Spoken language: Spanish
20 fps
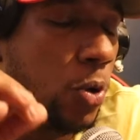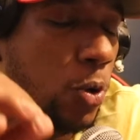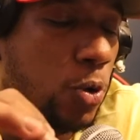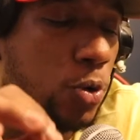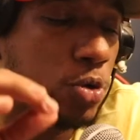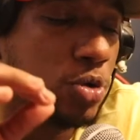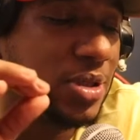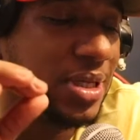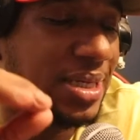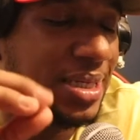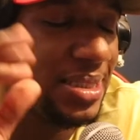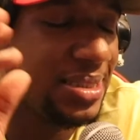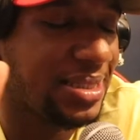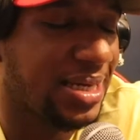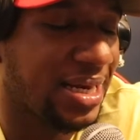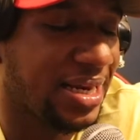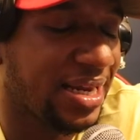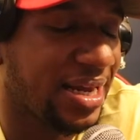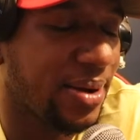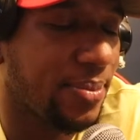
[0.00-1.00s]

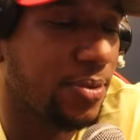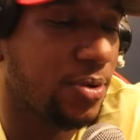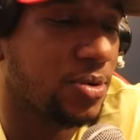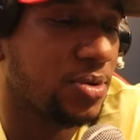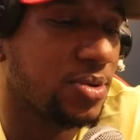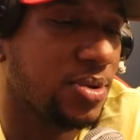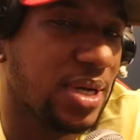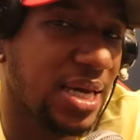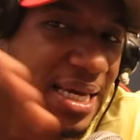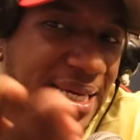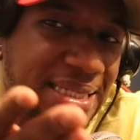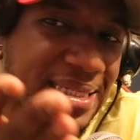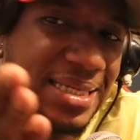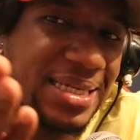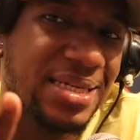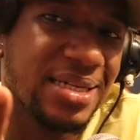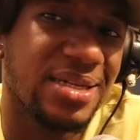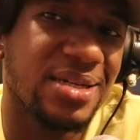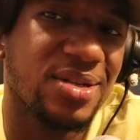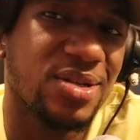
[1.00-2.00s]
utilizaríamos
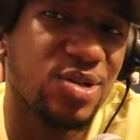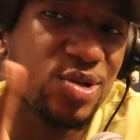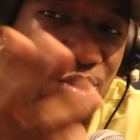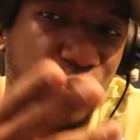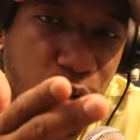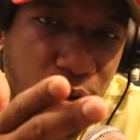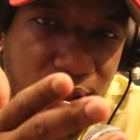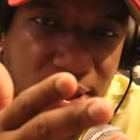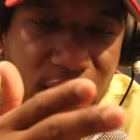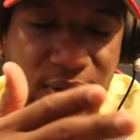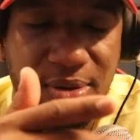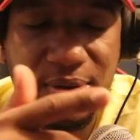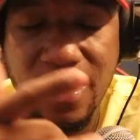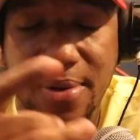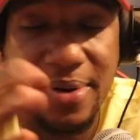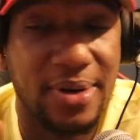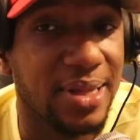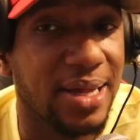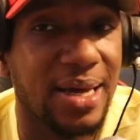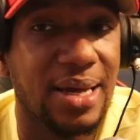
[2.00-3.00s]
ese sonido.
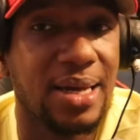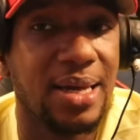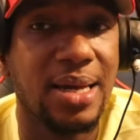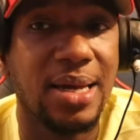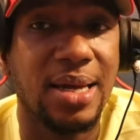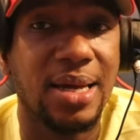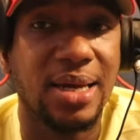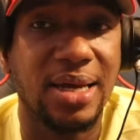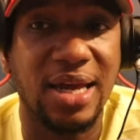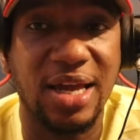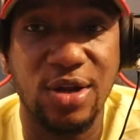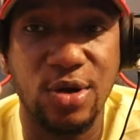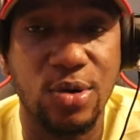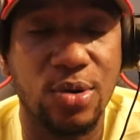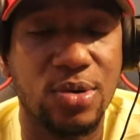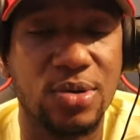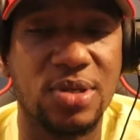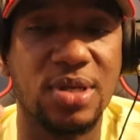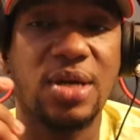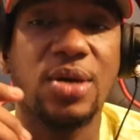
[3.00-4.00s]
De verdad que yo
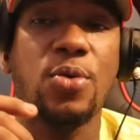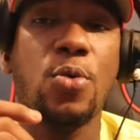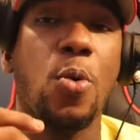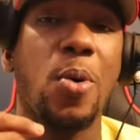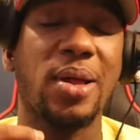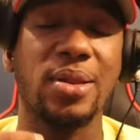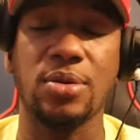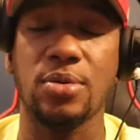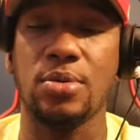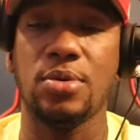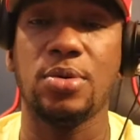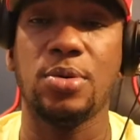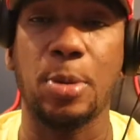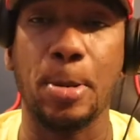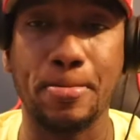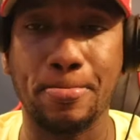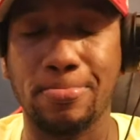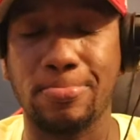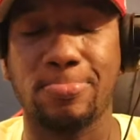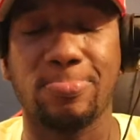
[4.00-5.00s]
no sé cuándo
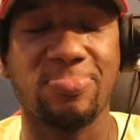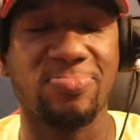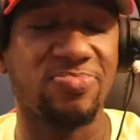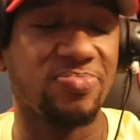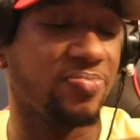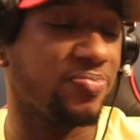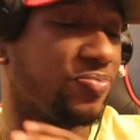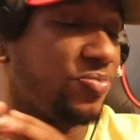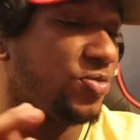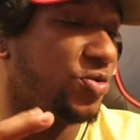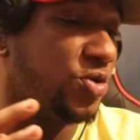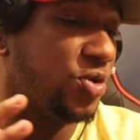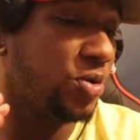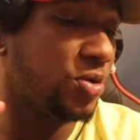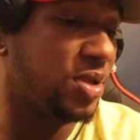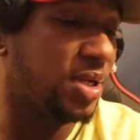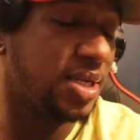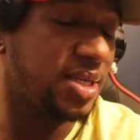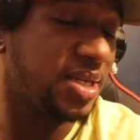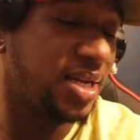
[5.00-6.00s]
yo
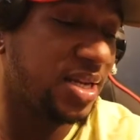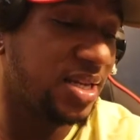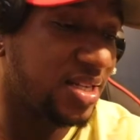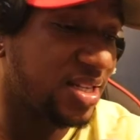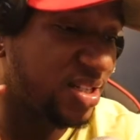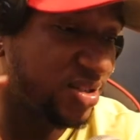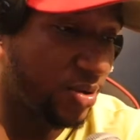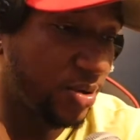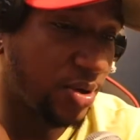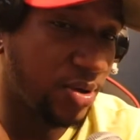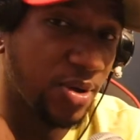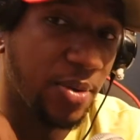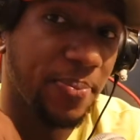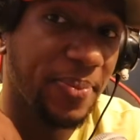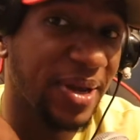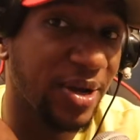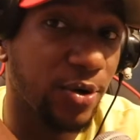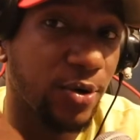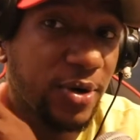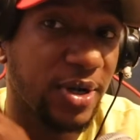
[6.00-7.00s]
utilizaría ese sonido en
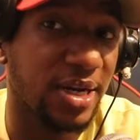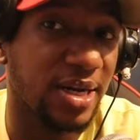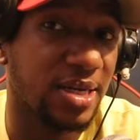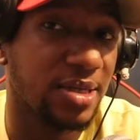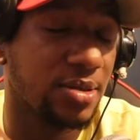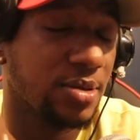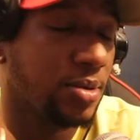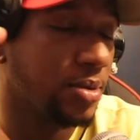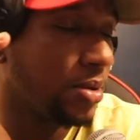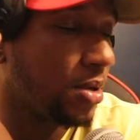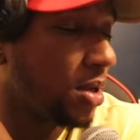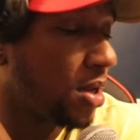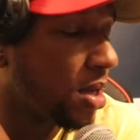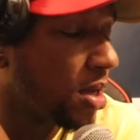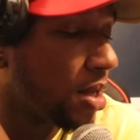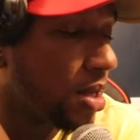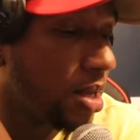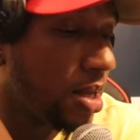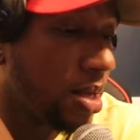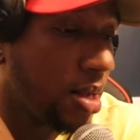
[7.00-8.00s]
mi congregación.
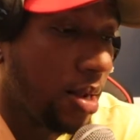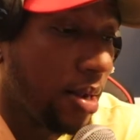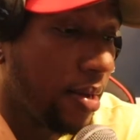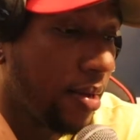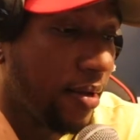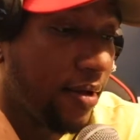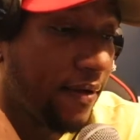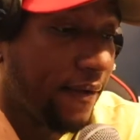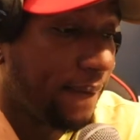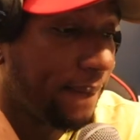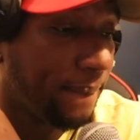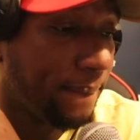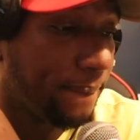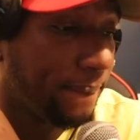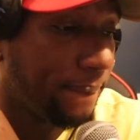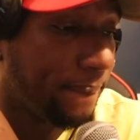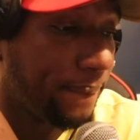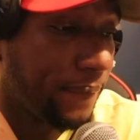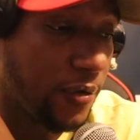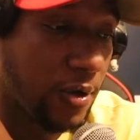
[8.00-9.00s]

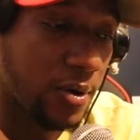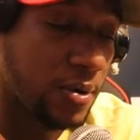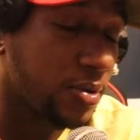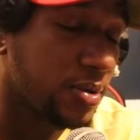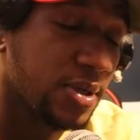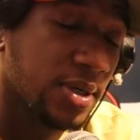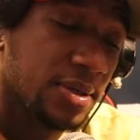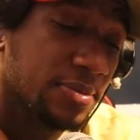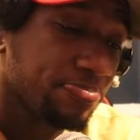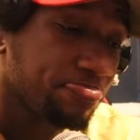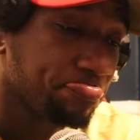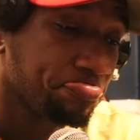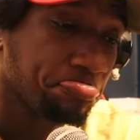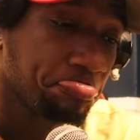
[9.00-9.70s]
Yo no sé.